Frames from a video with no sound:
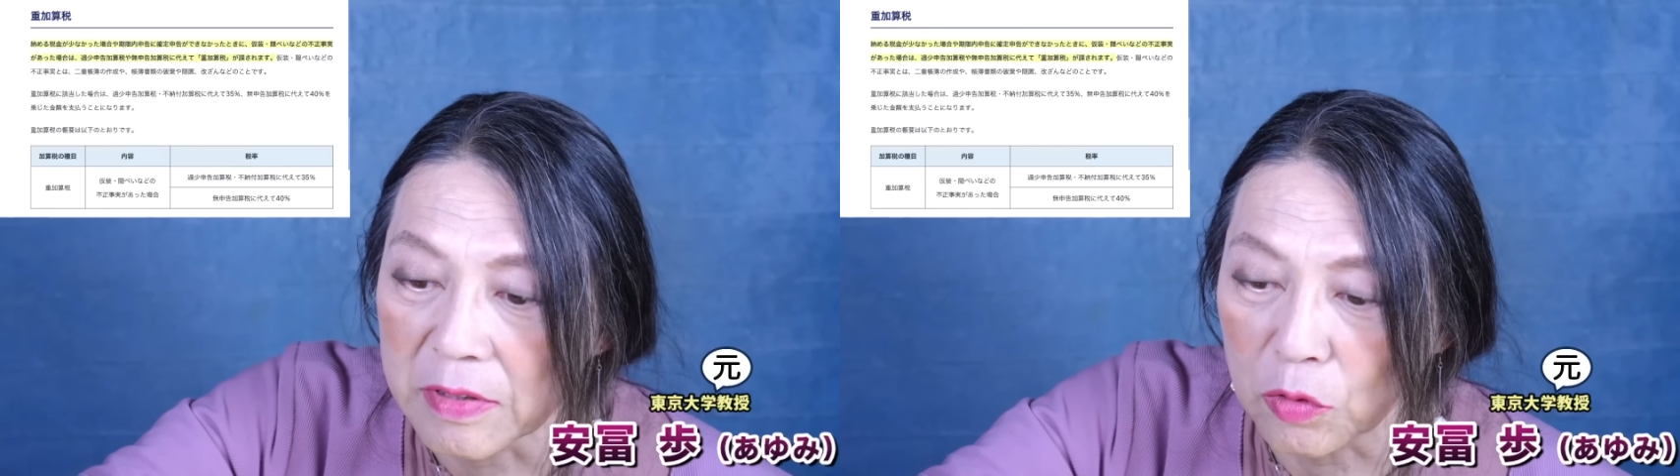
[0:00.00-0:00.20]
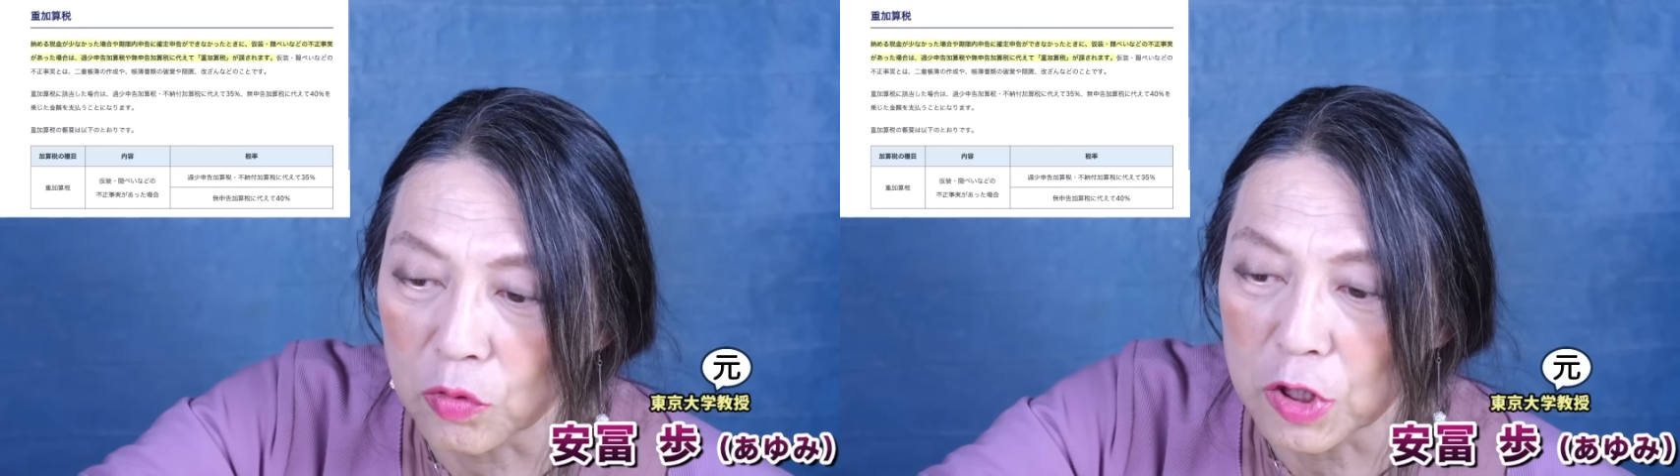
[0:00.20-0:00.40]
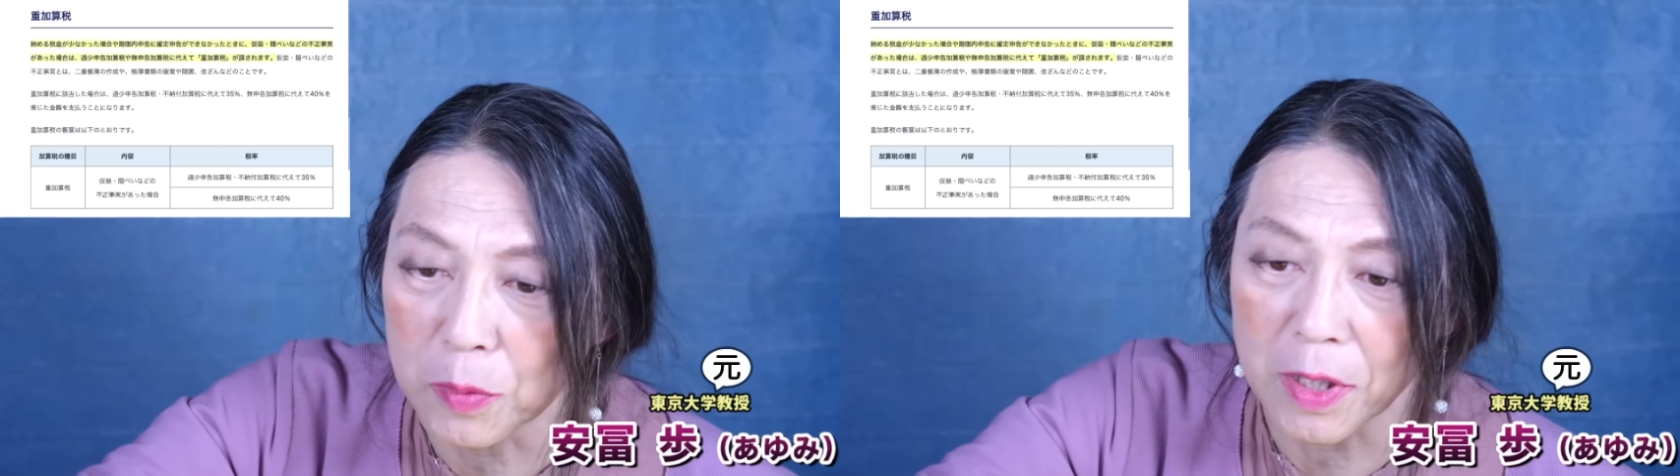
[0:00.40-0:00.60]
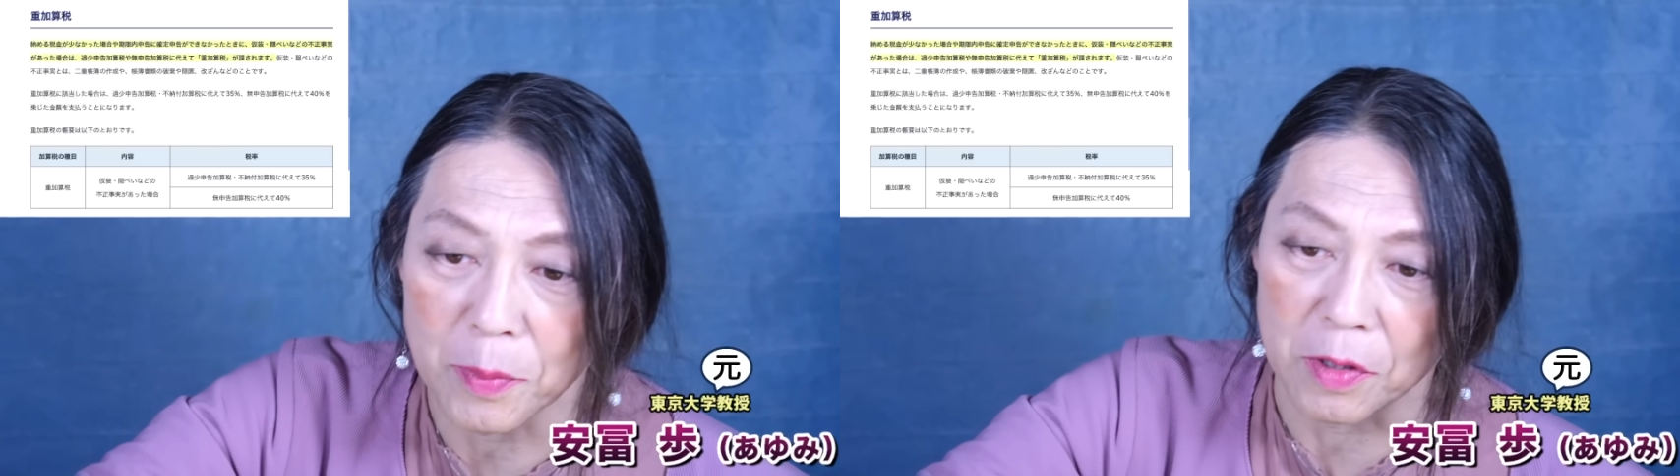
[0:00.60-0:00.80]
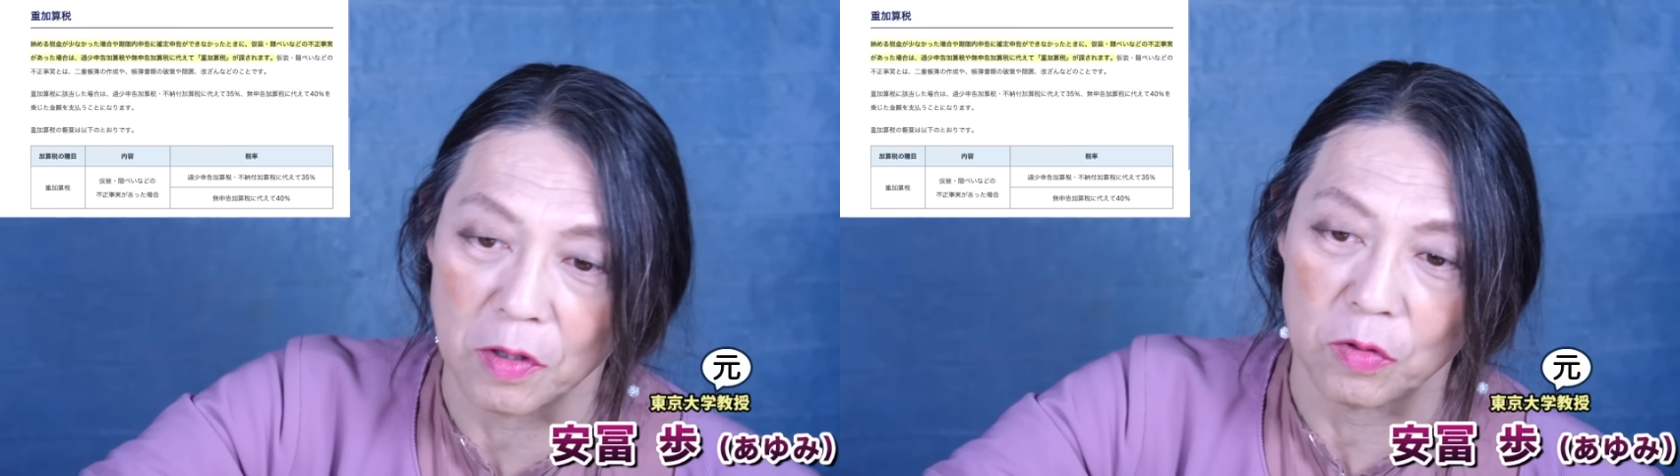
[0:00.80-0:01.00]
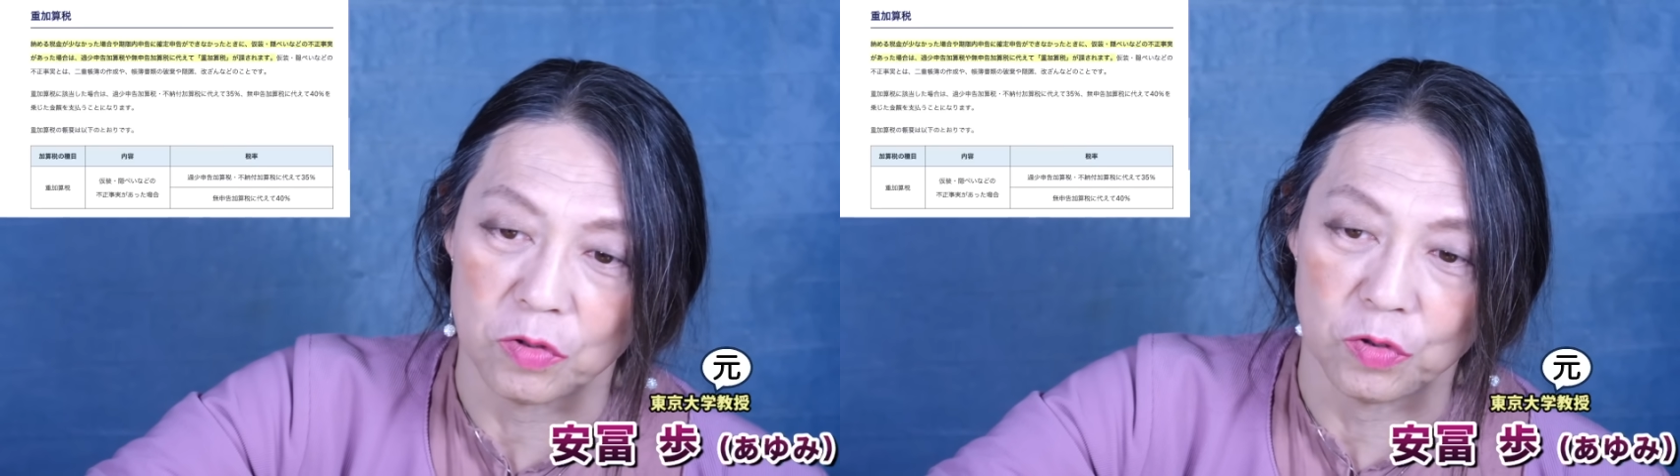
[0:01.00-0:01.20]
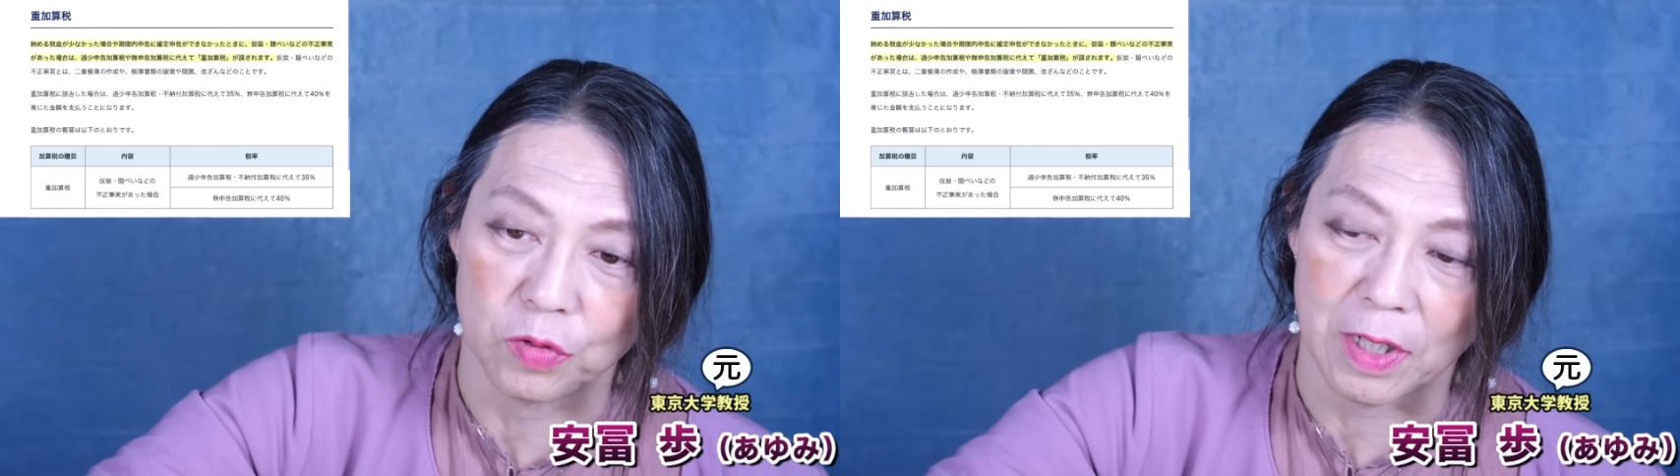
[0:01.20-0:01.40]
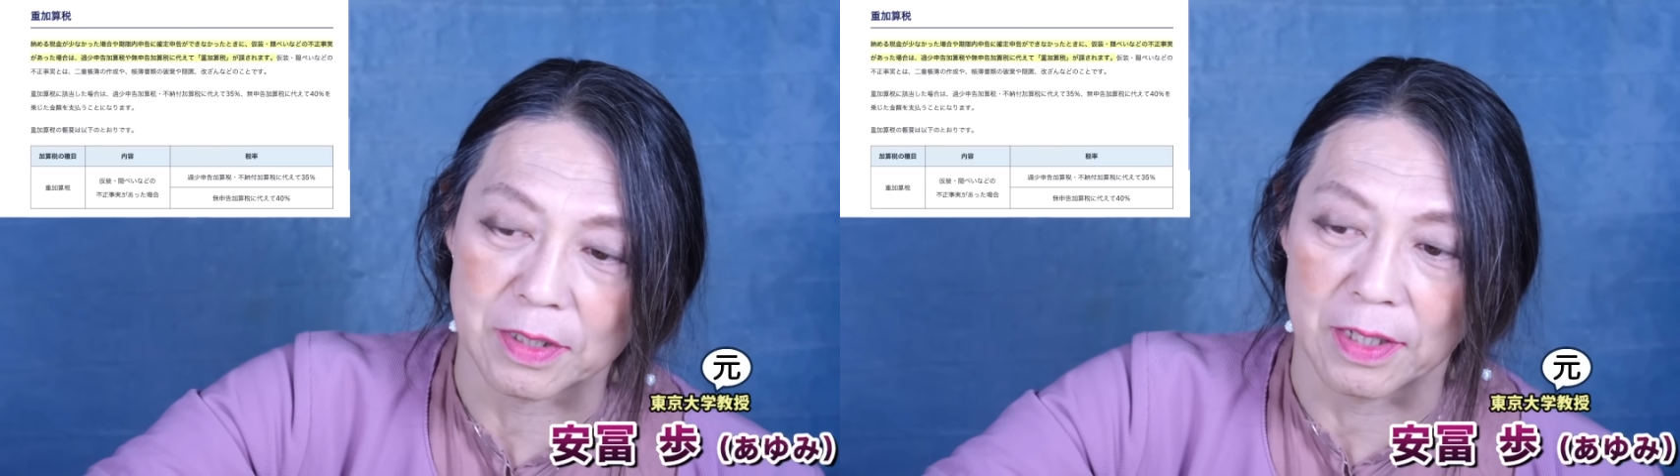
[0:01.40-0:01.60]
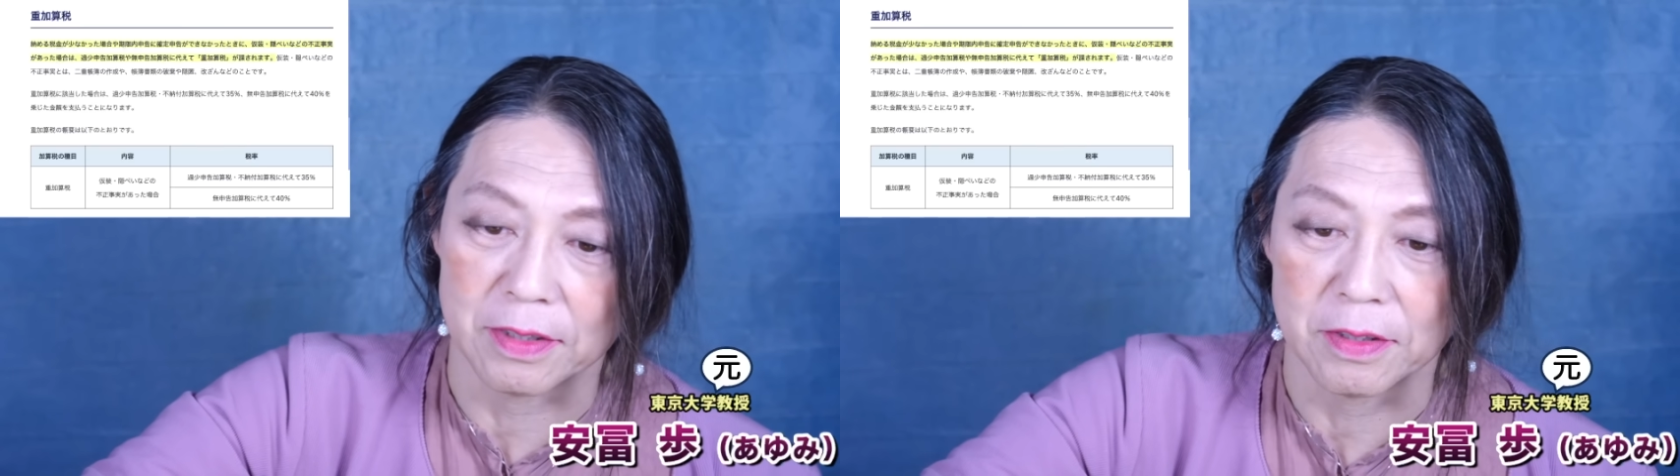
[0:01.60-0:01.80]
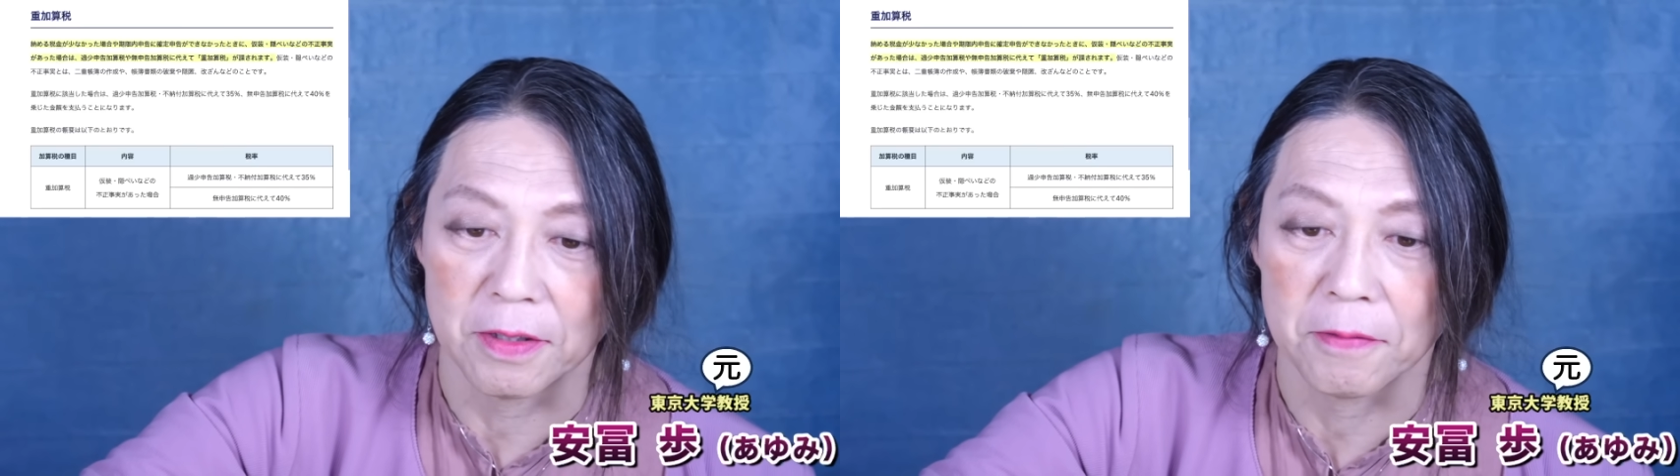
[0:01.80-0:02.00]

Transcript: でこの一番やばいのがこの重加算